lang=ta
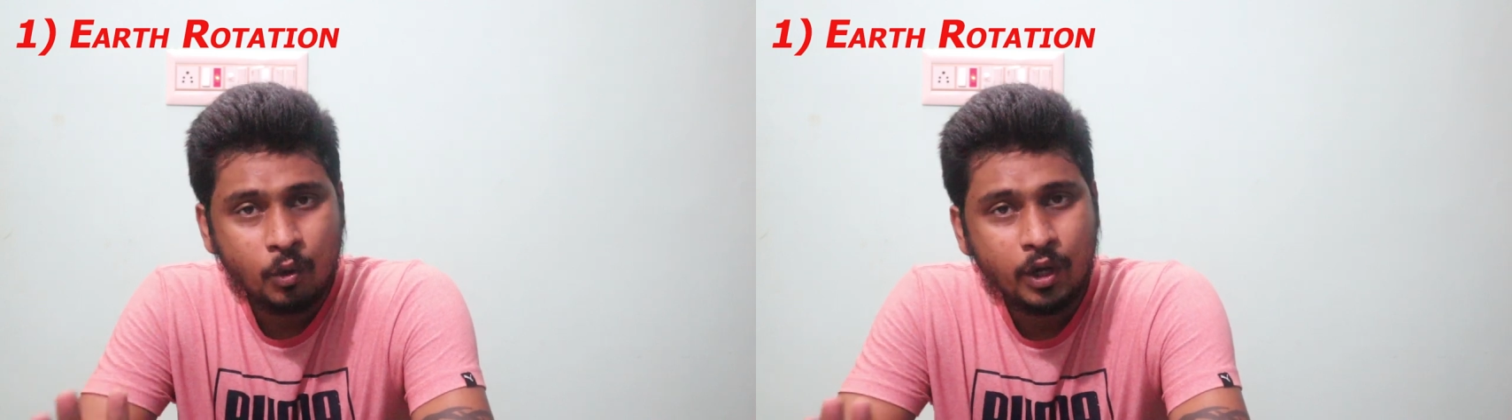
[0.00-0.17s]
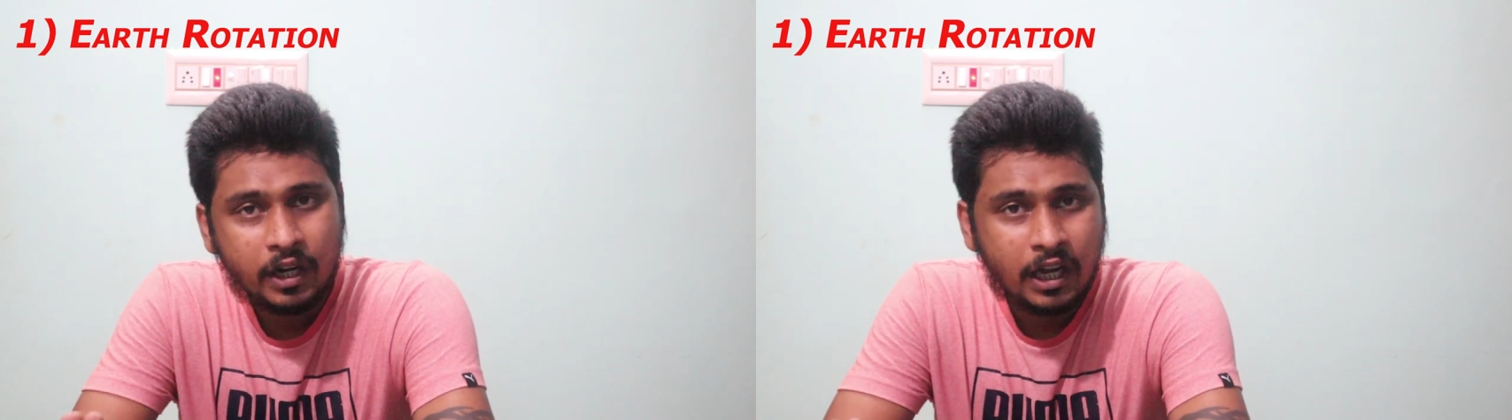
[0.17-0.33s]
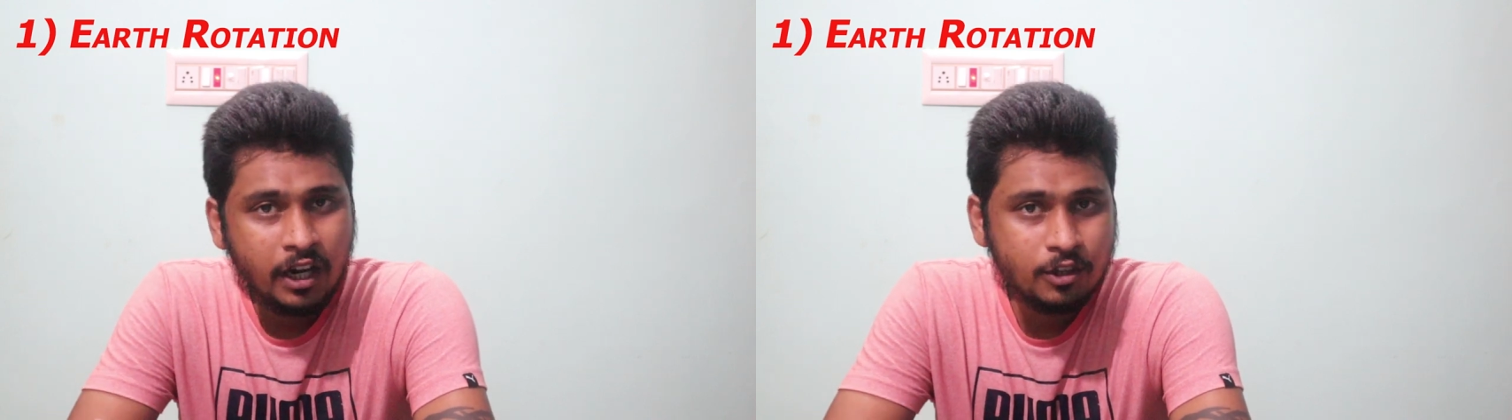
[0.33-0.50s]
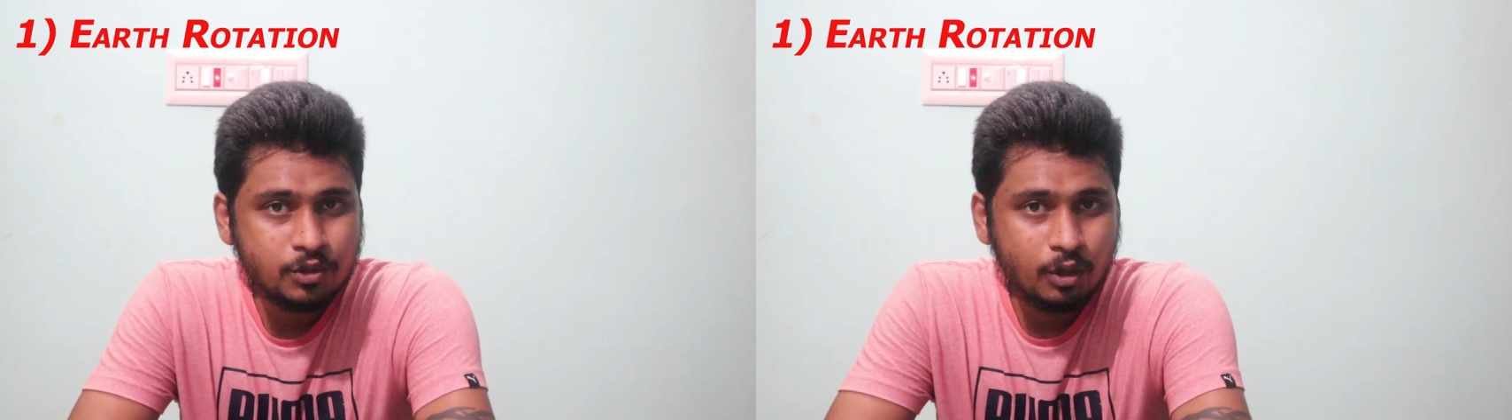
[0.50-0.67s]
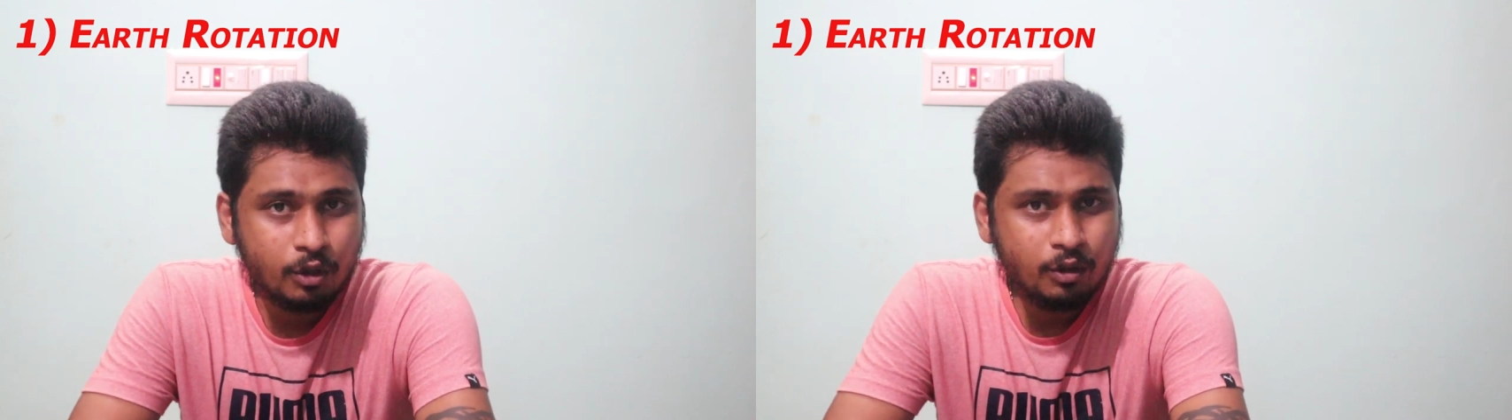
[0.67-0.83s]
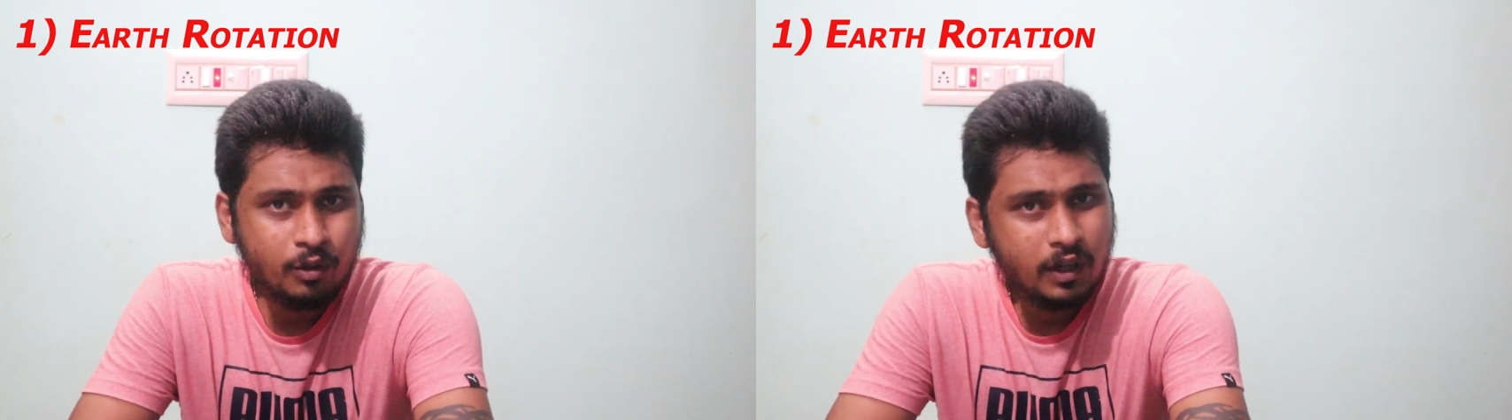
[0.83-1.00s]
ஒரு நாள்னு
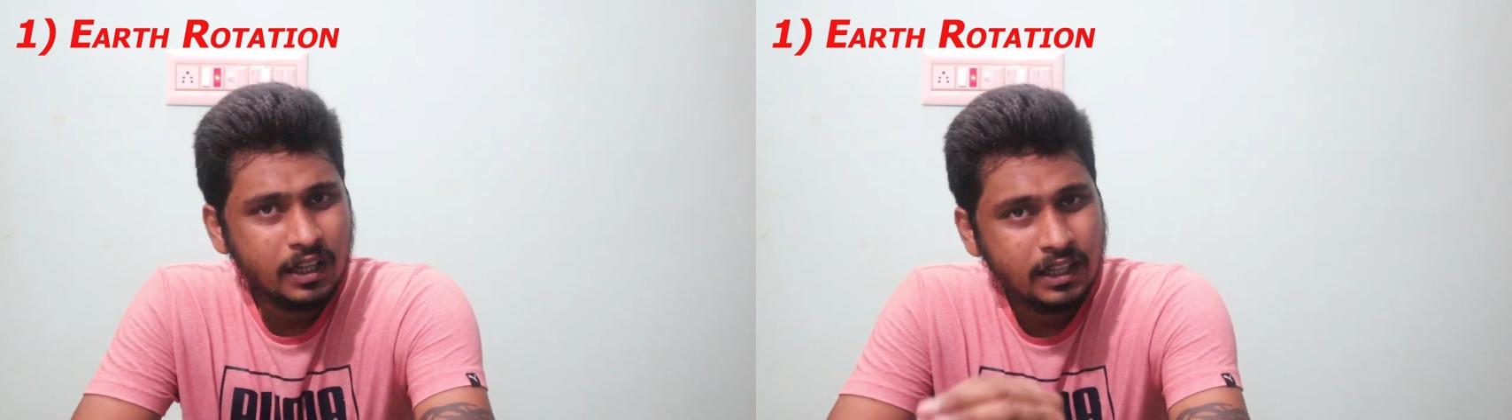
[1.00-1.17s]
சொல்கிறோம்